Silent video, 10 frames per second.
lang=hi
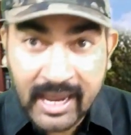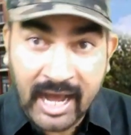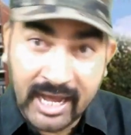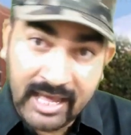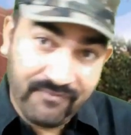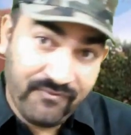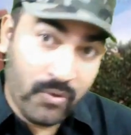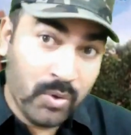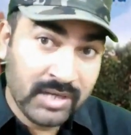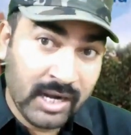अगर
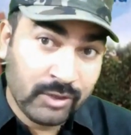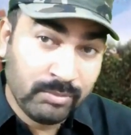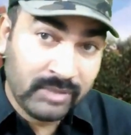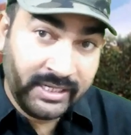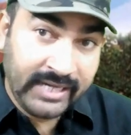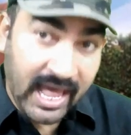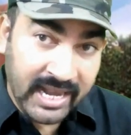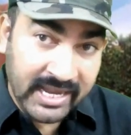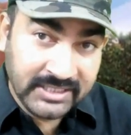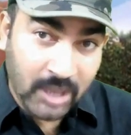वोट ना तुम
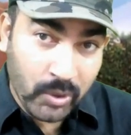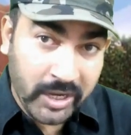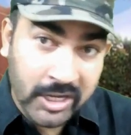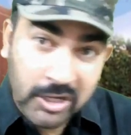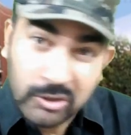डालने जाओगे